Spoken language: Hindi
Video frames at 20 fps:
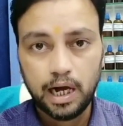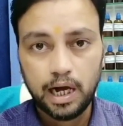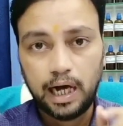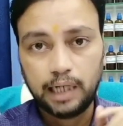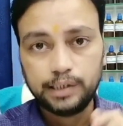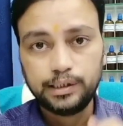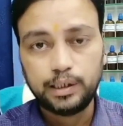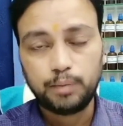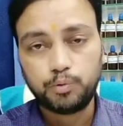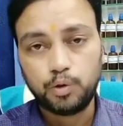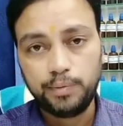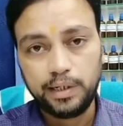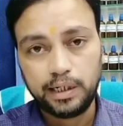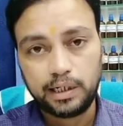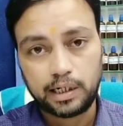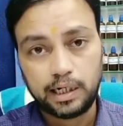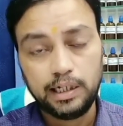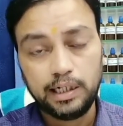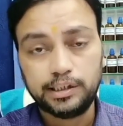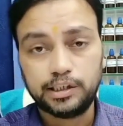आज आपको मैं
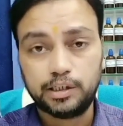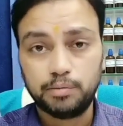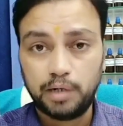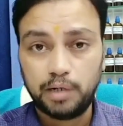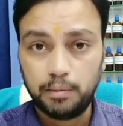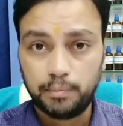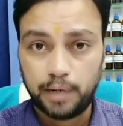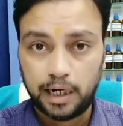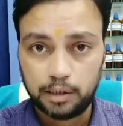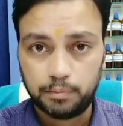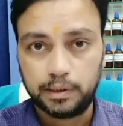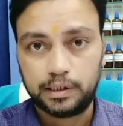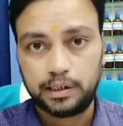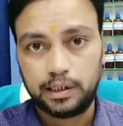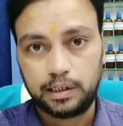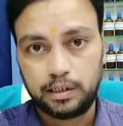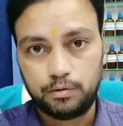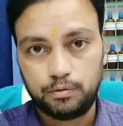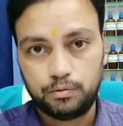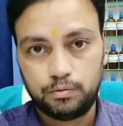एक रहस्यमय बात बता
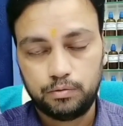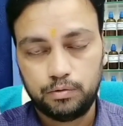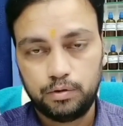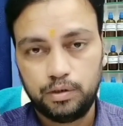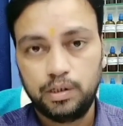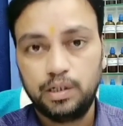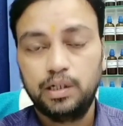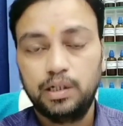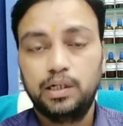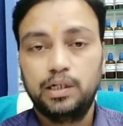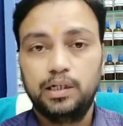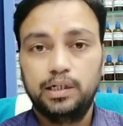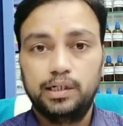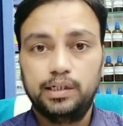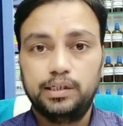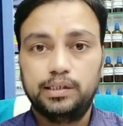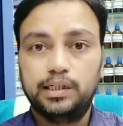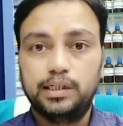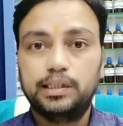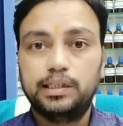रहा हूँ
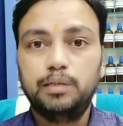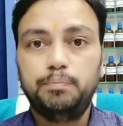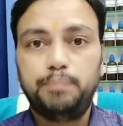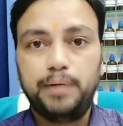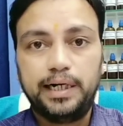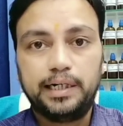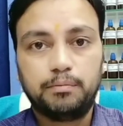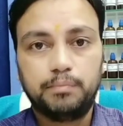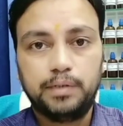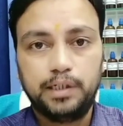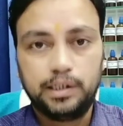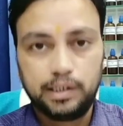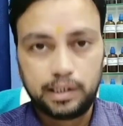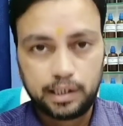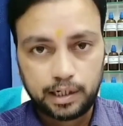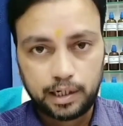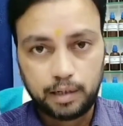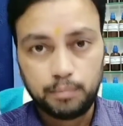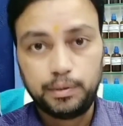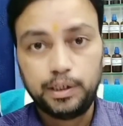यदि पेट में
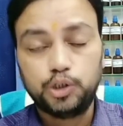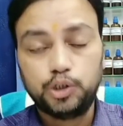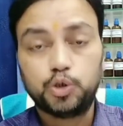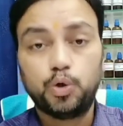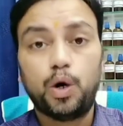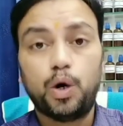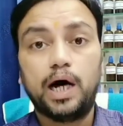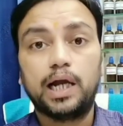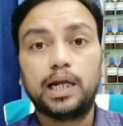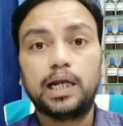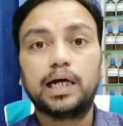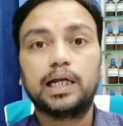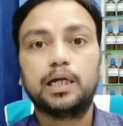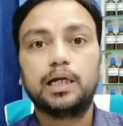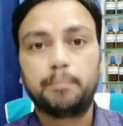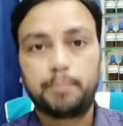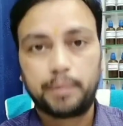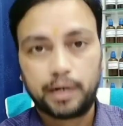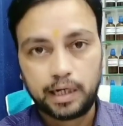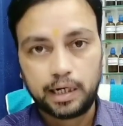कृमि जो अलग
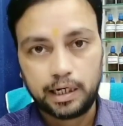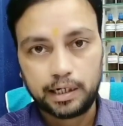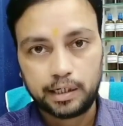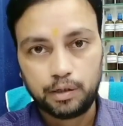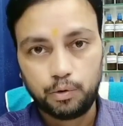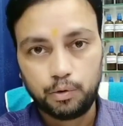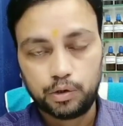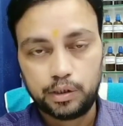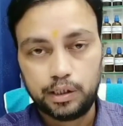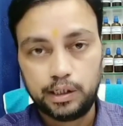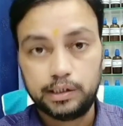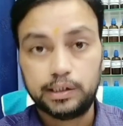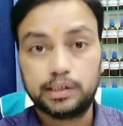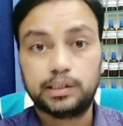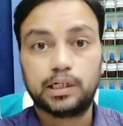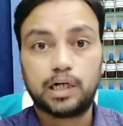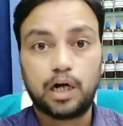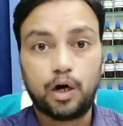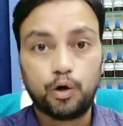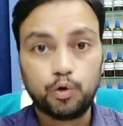अलग प्रकार के होते हैं
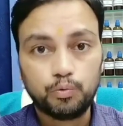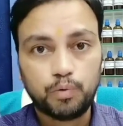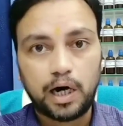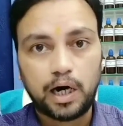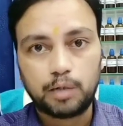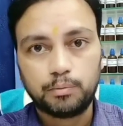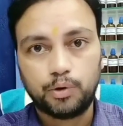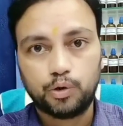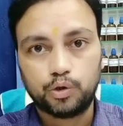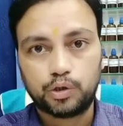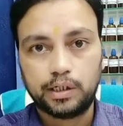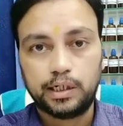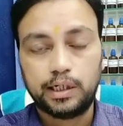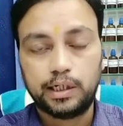जैसे राउंड वार्म होते